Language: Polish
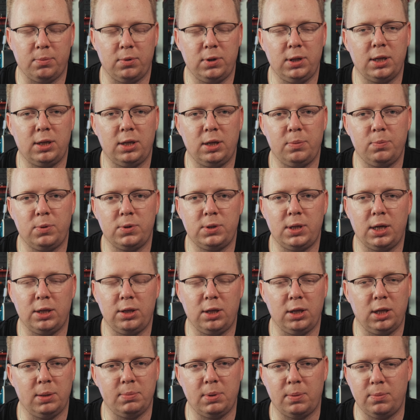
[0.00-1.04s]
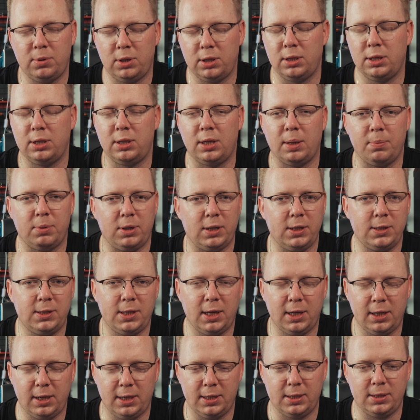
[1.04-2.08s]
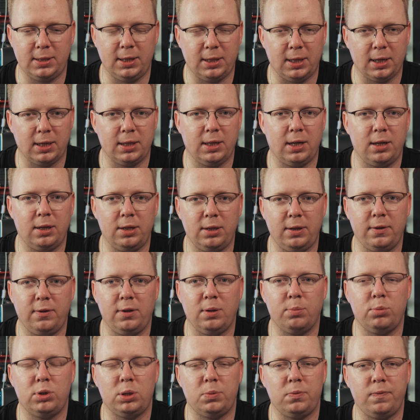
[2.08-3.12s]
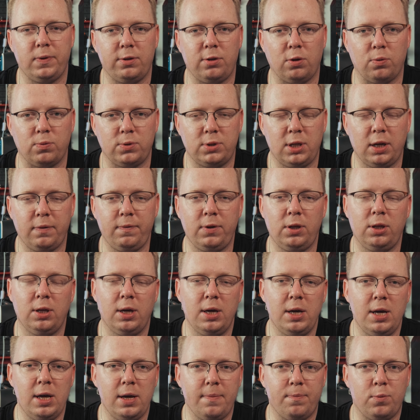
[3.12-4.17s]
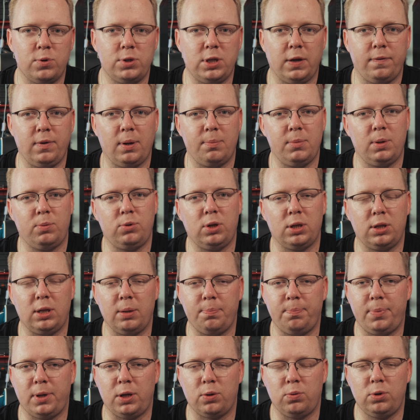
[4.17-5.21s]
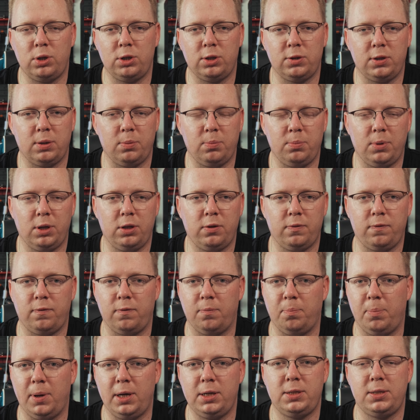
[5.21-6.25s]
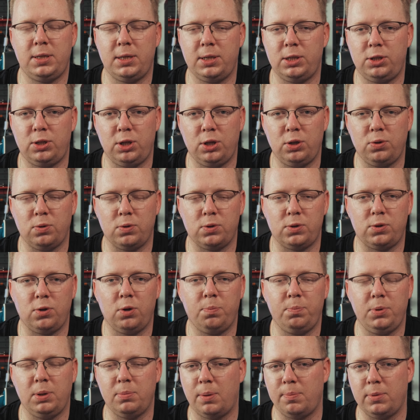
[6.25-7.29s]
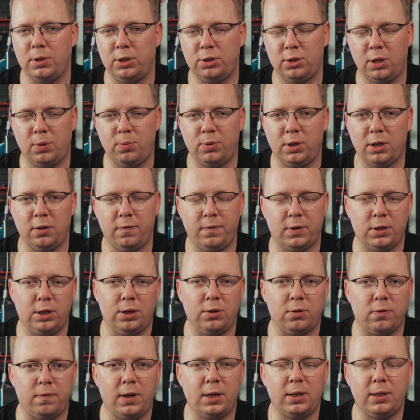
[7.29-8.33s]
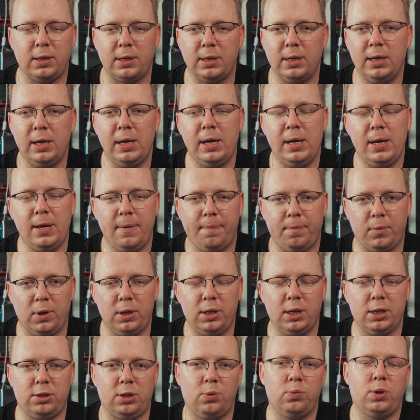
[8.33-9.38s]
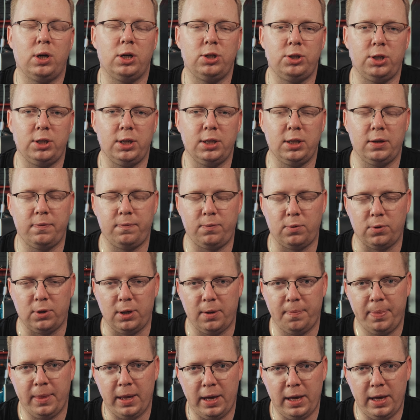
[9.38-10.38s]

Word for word: No i na termostacie nie mamy żadnych tam histeres i tak dalej, nic nie możemy więcej ustawić. Ustawiamy na przykład temperaturę, że chcemy mieć w beczce 60 stopni, mamy grzałkę 2 kW, no i ta grzałka grzeje nam wodę.